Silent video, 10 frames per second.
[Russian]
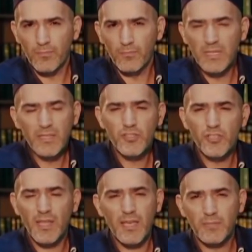Мы не
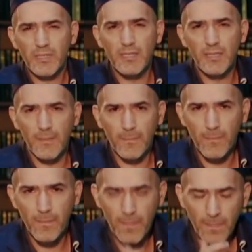читаем книги.
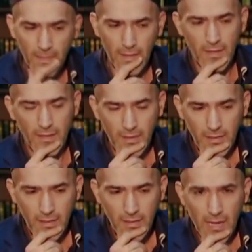
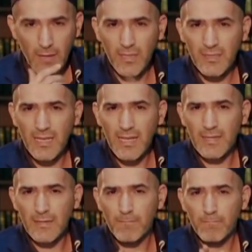
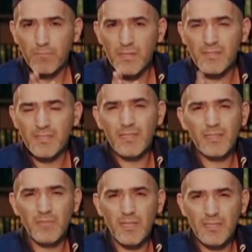Обладая
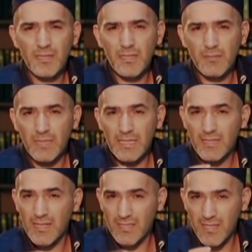бесценным наследием и
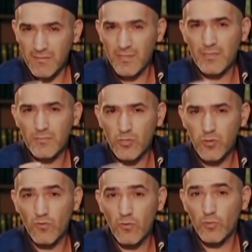достоверным
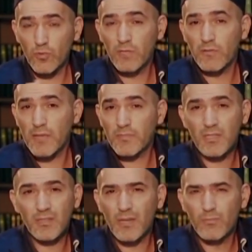словом,
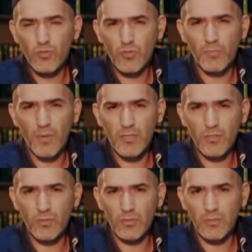удивляемся тому, что
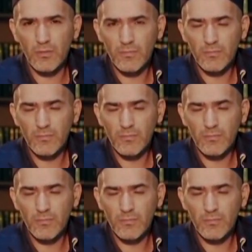происходит –